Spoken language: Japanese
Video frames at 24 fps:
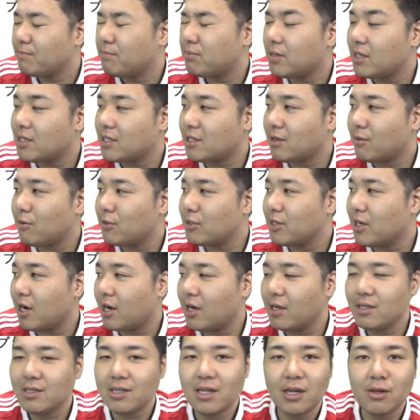プレイステ4には
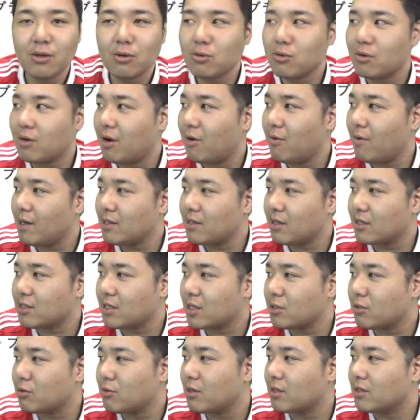入んないよとかはな
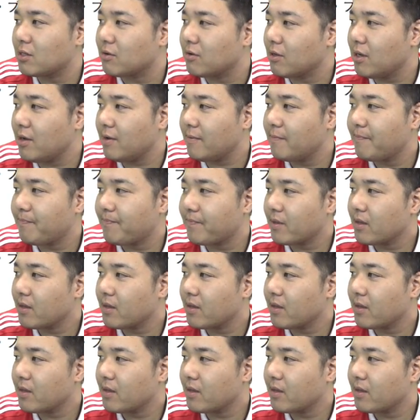さそうなんだよね。